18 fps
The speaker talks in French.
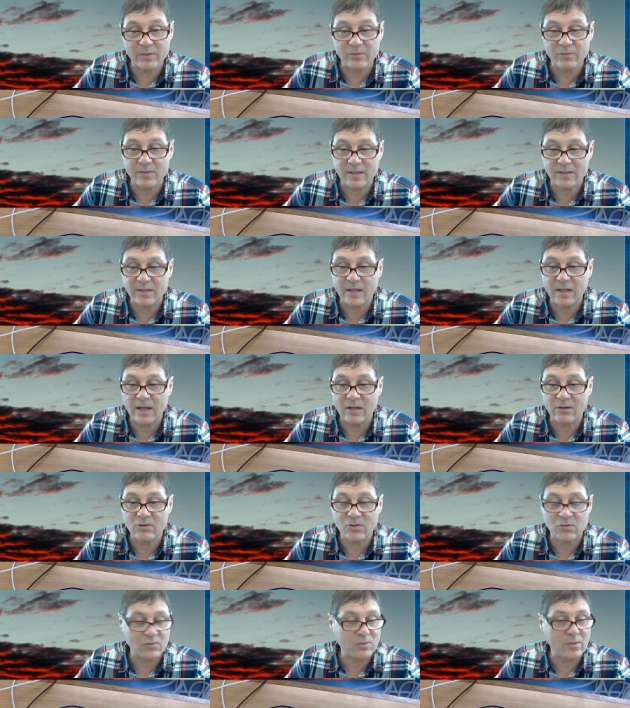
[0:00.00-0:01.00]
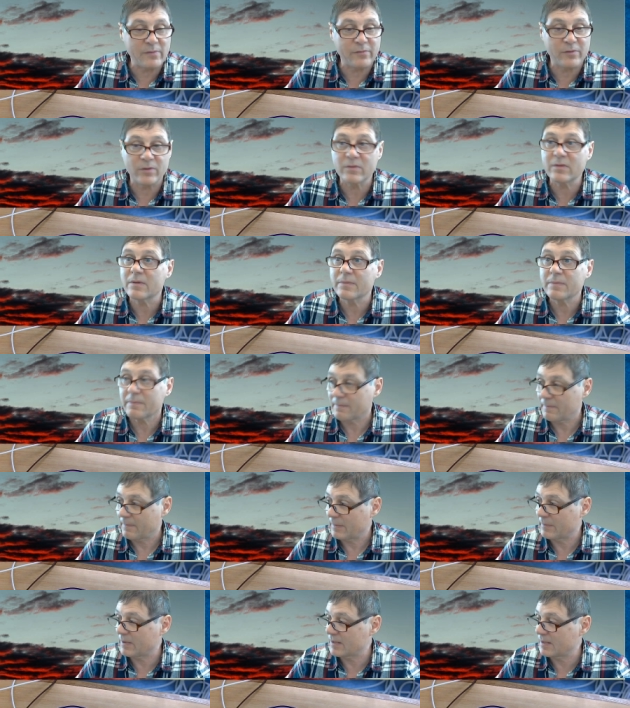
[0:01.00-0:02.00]
Tout ça, c'est la leçon suivante.
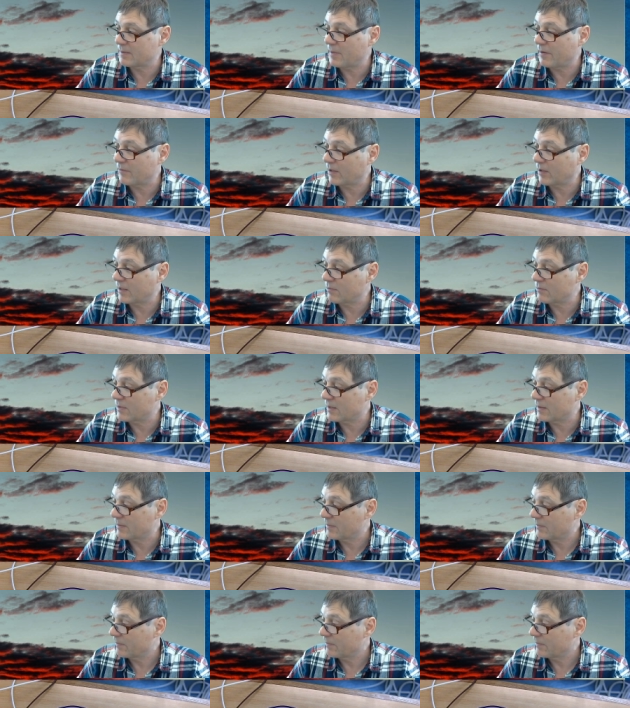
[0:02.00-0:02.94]
Merci de m'avoir écouté.